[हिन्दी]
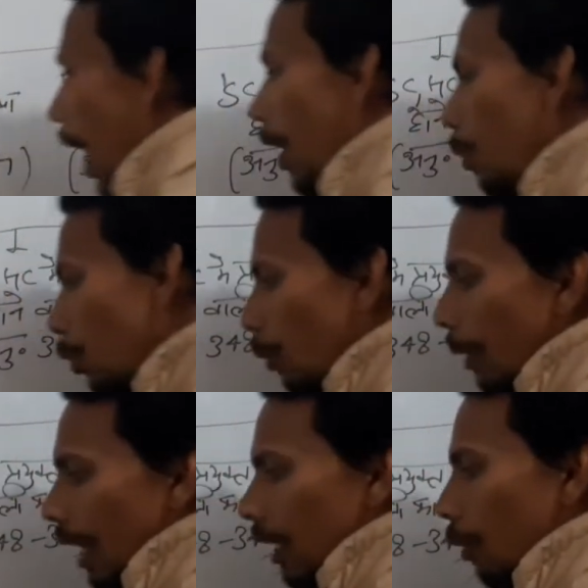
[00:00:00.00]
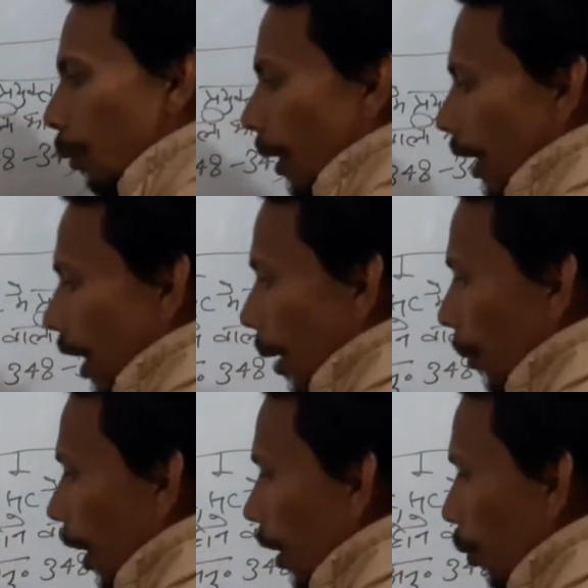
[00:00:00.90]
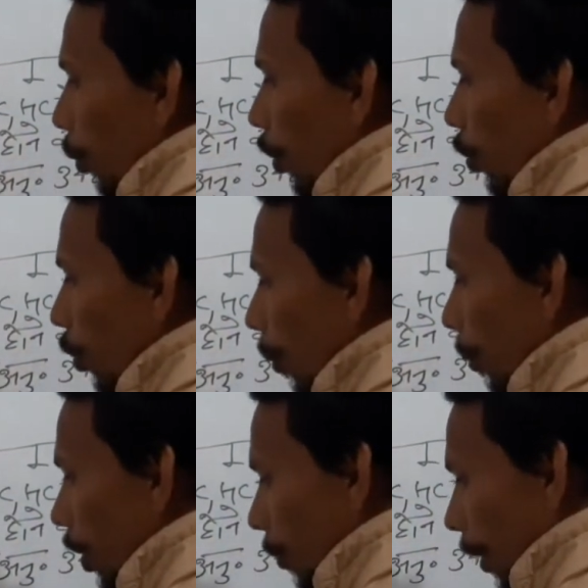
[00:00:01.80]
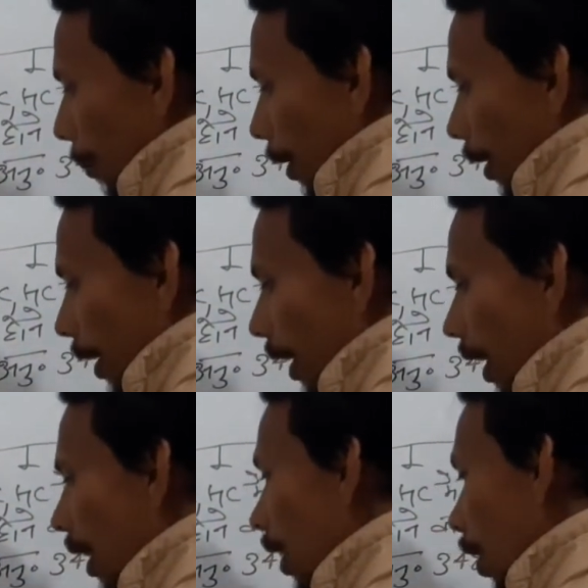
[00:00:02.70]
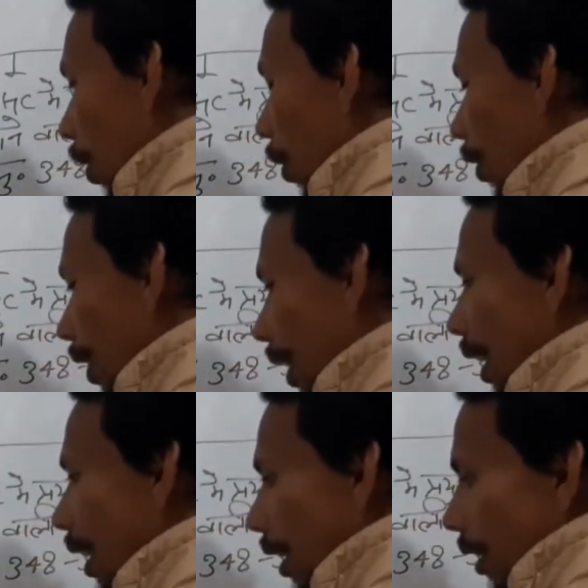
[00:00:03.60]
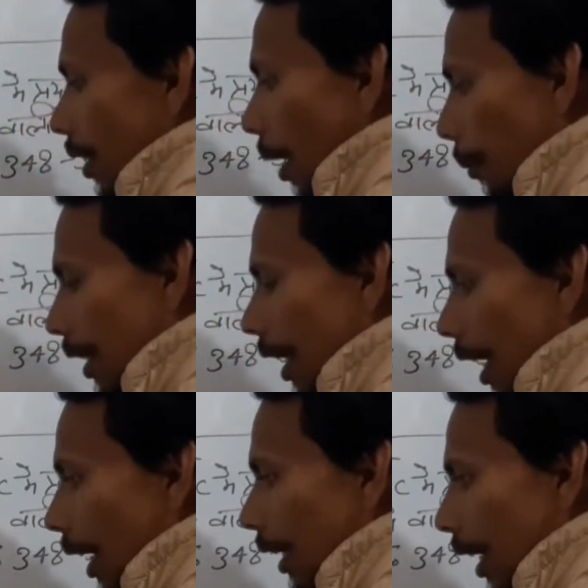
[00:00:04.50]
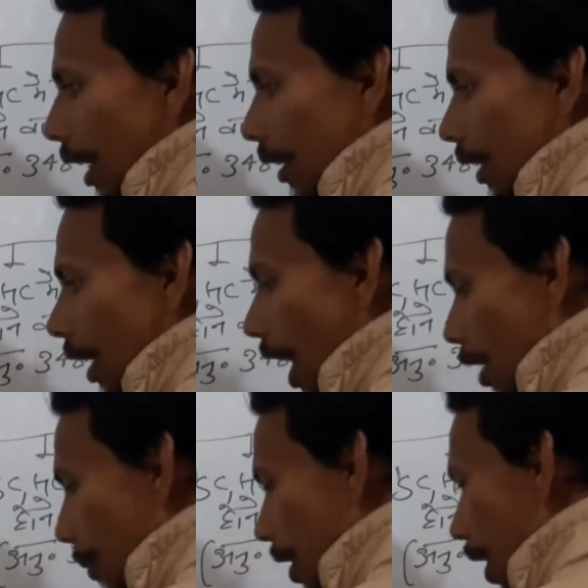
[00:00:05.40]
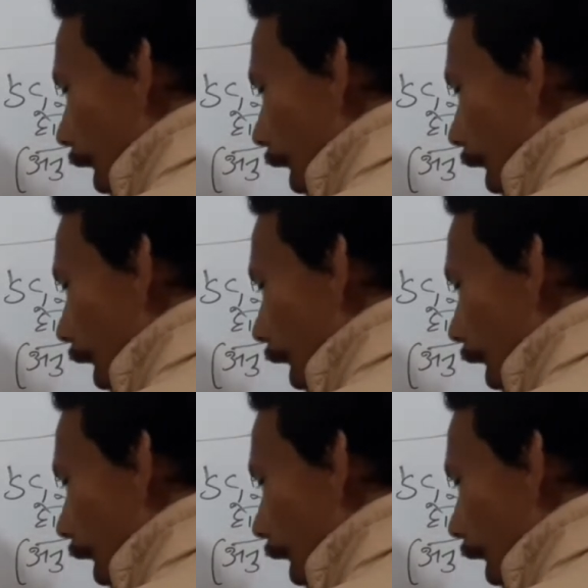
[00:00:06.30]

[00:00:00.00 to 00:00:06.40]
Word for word: आयोग जो बना था वो बना था आपका 1955 में ठीक है और ये स्थापित किया गया था यह राजभाषा